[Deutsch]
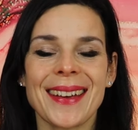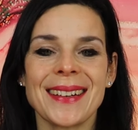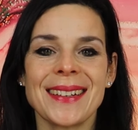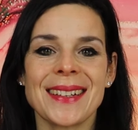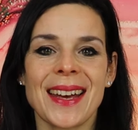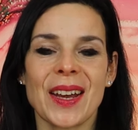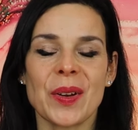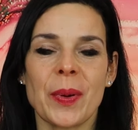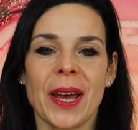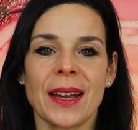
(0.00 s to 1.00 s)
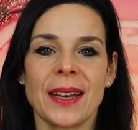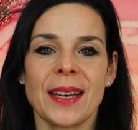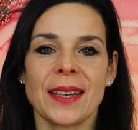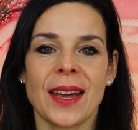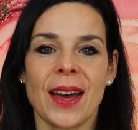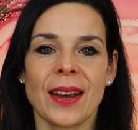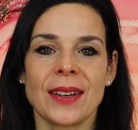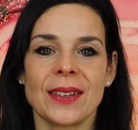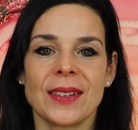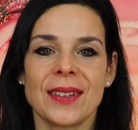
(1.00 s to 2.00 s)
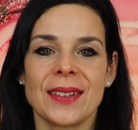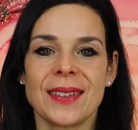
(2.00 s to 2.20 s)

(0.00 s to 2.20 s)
in dein Becken hinein.